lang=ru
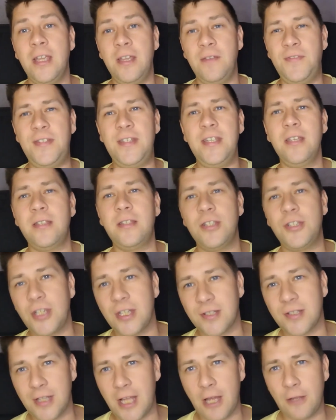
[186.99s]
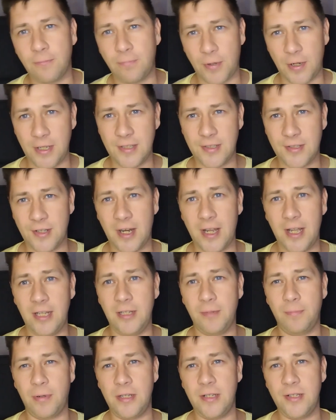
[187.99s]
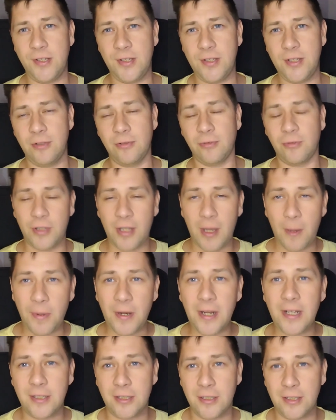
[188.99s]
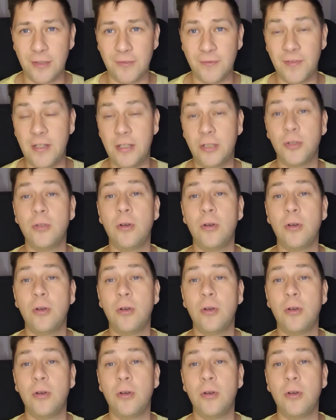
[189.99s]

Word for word: И все сейчас знают про Израиль и Палестину, да, про этот конфликт.